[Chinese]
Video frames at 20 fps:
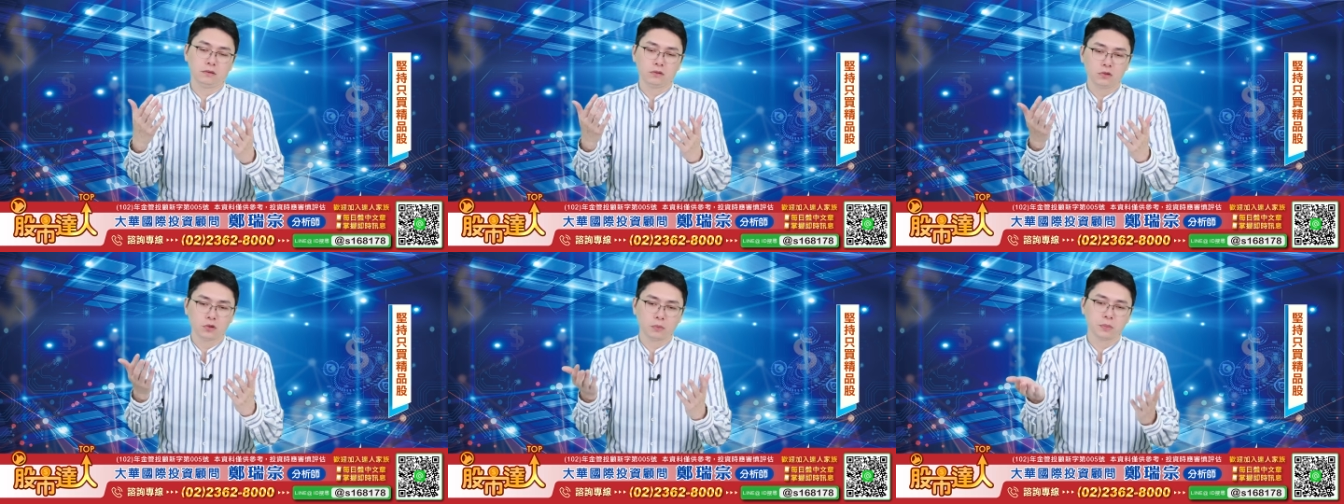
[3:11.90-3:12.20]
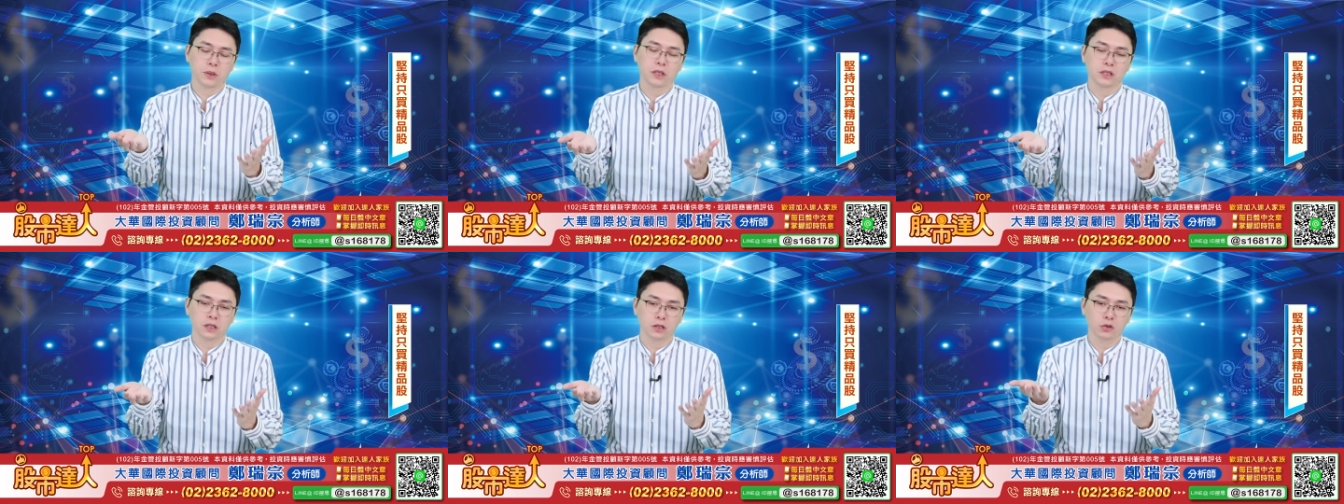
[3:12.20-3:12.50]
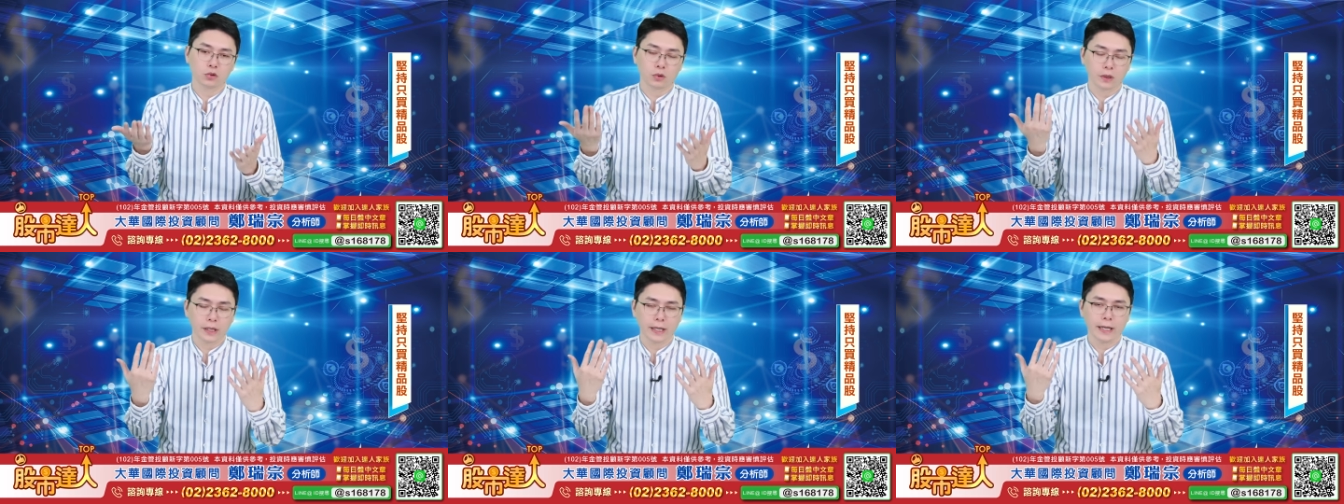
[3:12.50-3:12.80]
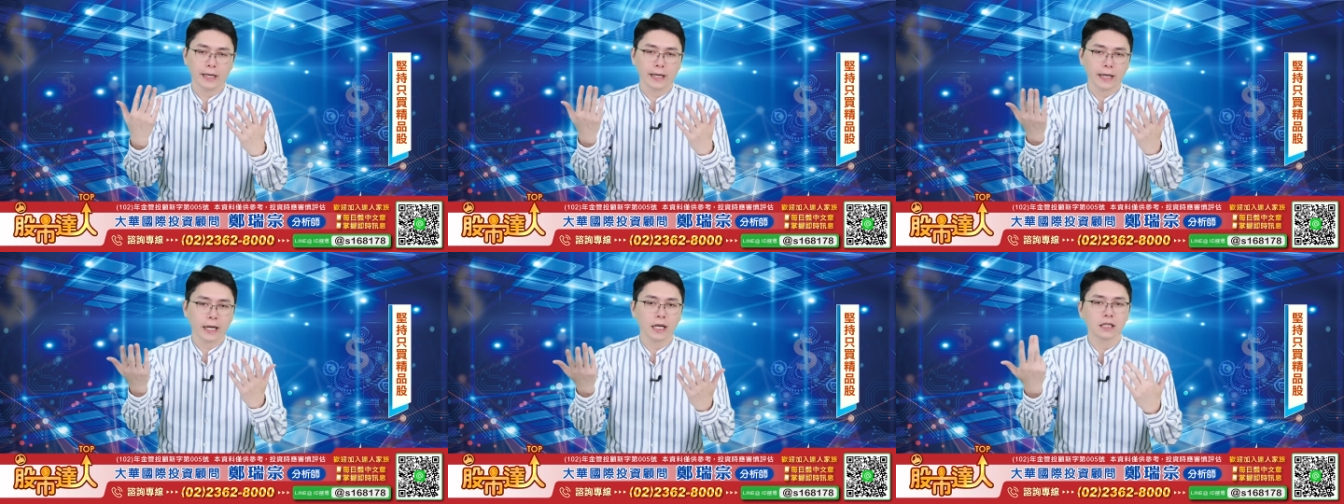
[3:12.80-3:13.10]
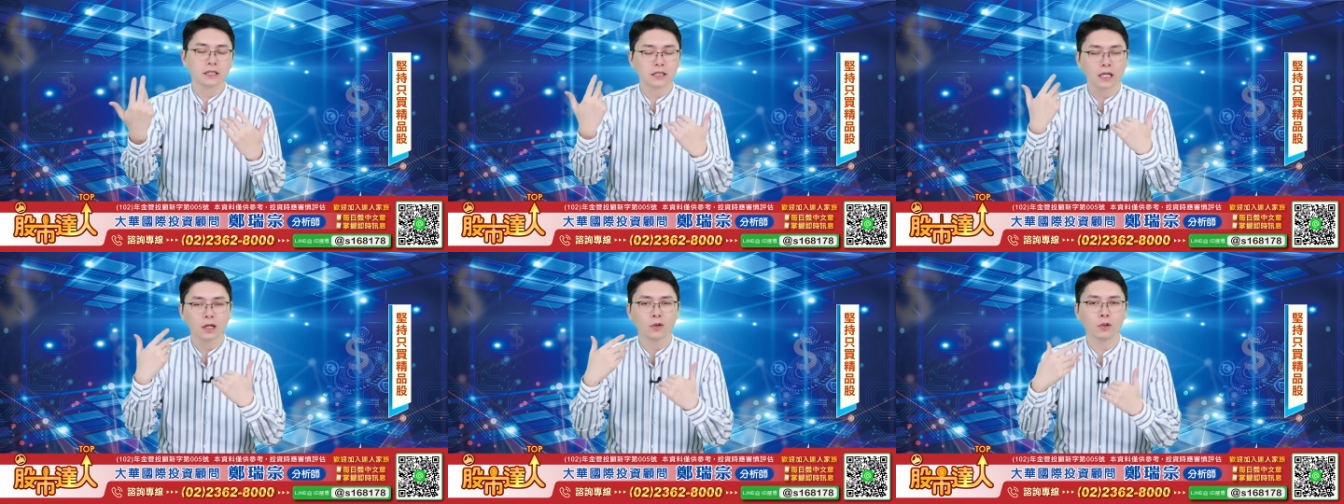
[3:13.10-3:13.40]
就变成所谓的 A
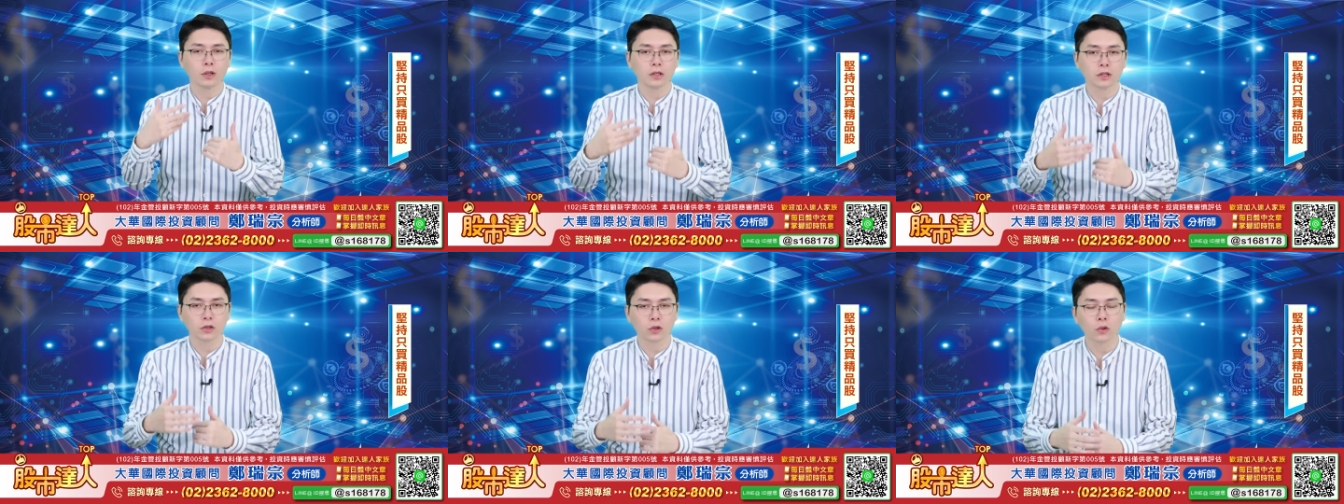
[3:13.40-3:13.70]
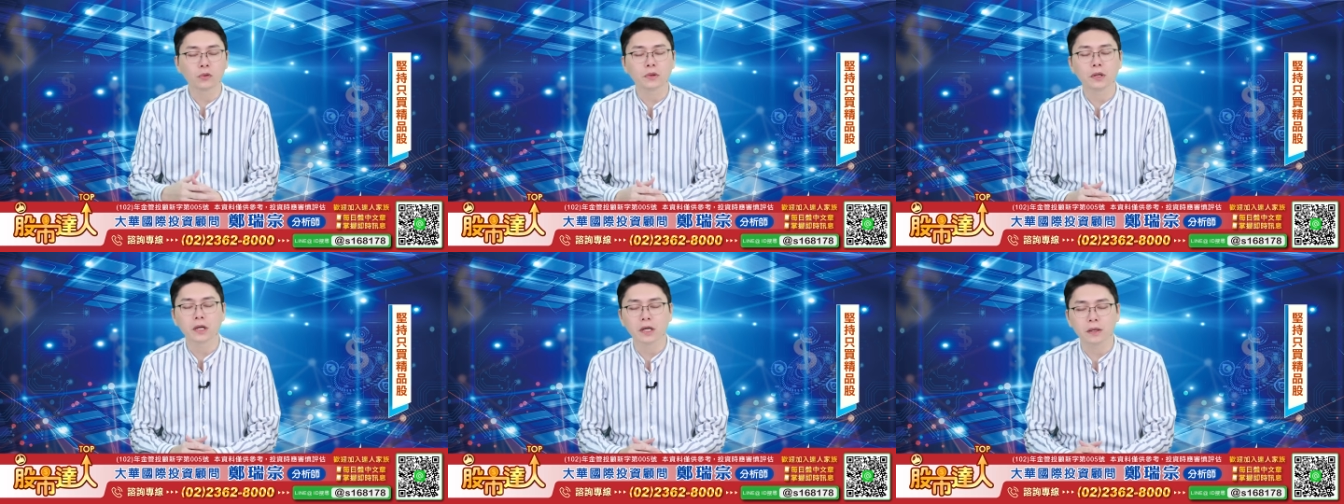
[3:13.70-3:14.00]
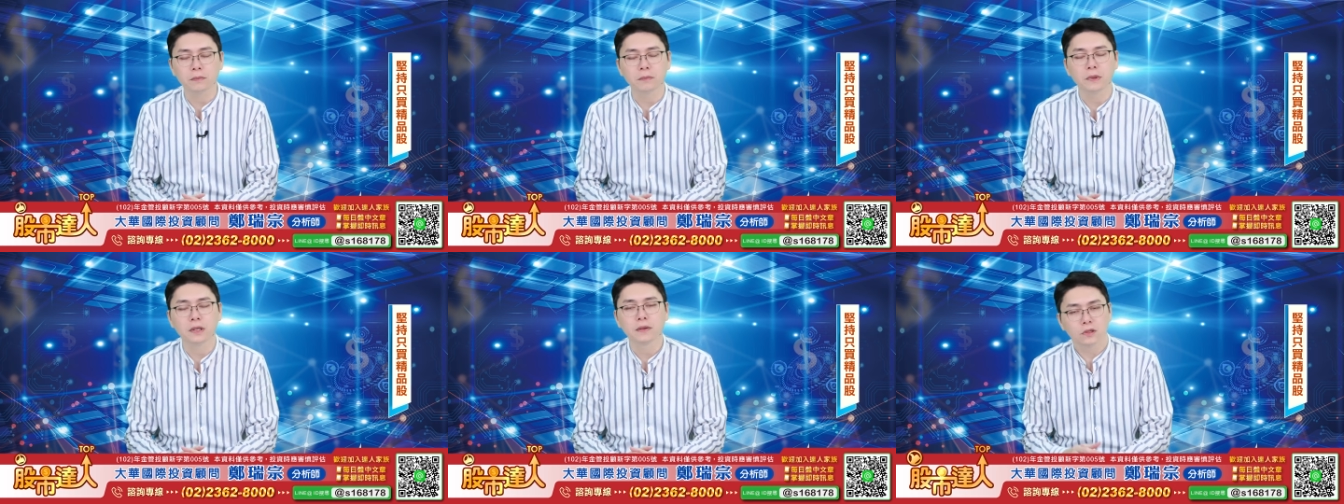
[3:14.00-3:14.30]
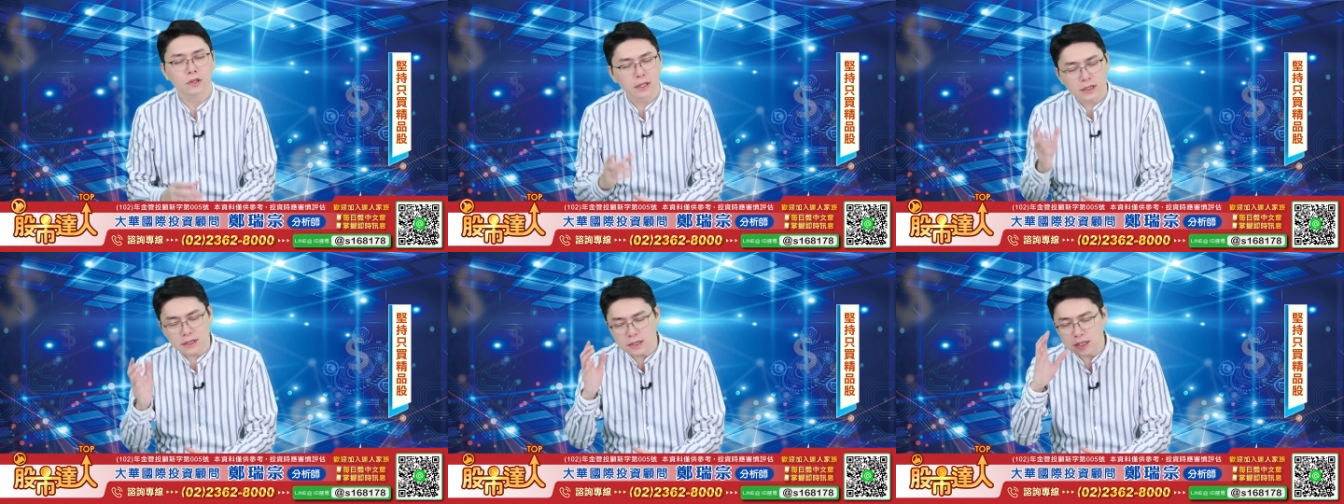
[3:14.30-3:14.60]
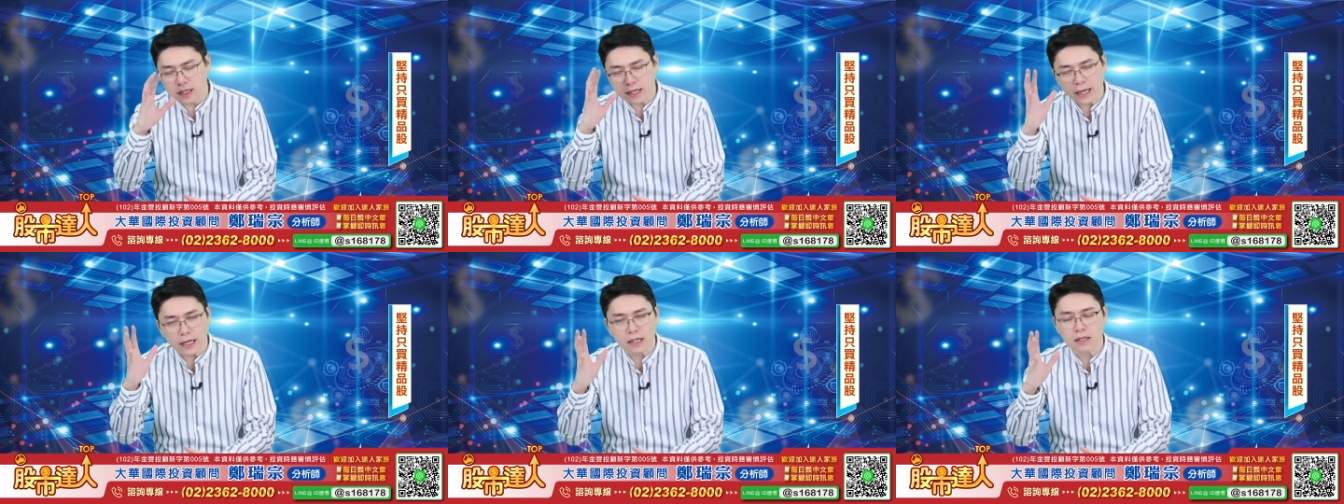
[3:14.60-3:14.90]
I 相关的供应链，就类似
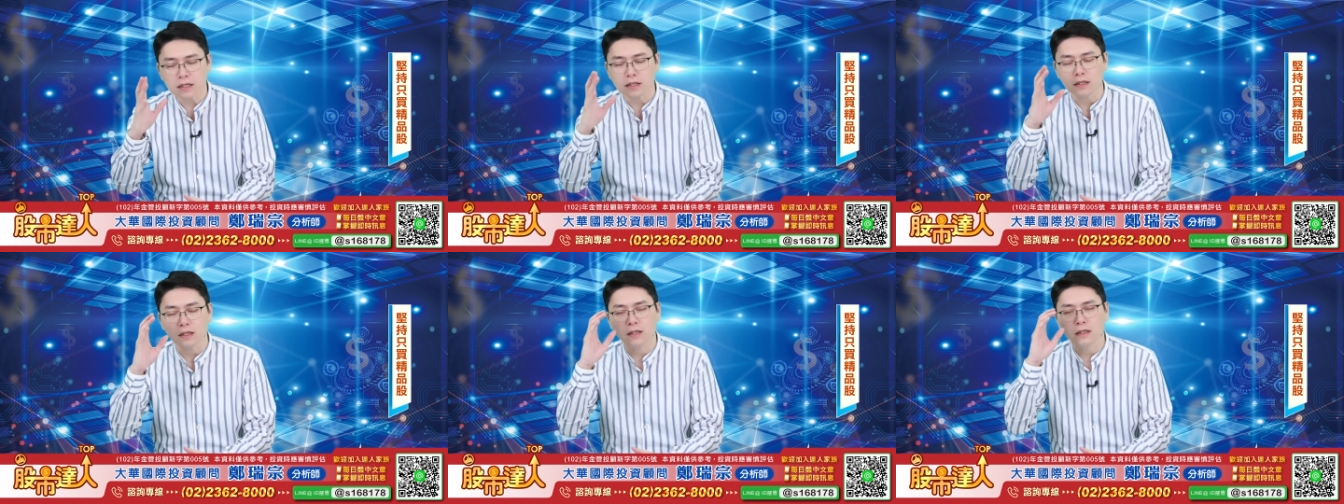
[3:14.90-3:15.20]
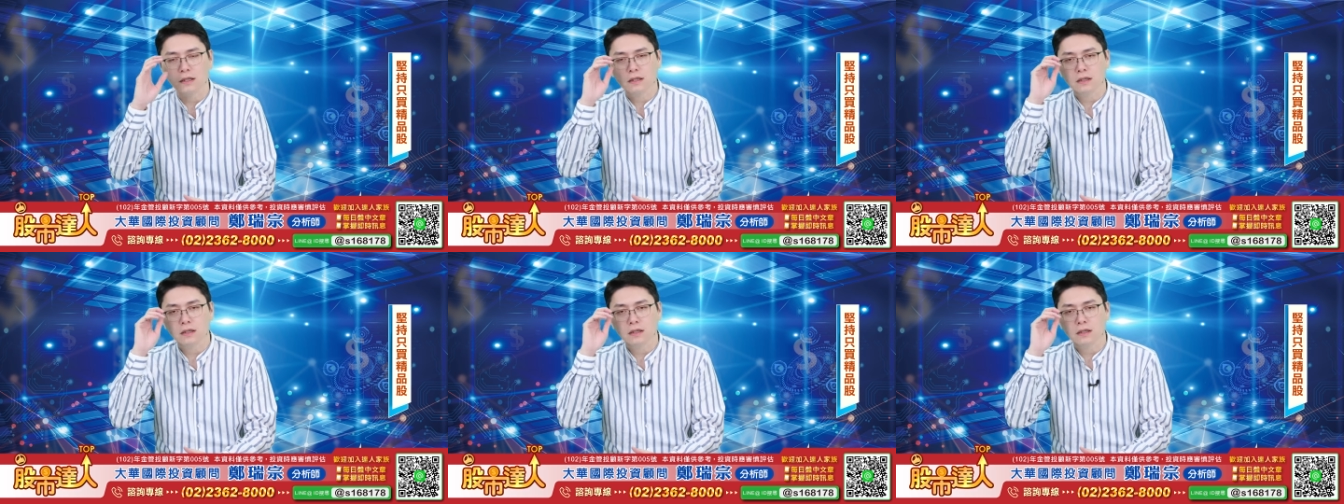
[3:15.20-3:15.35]
的概念。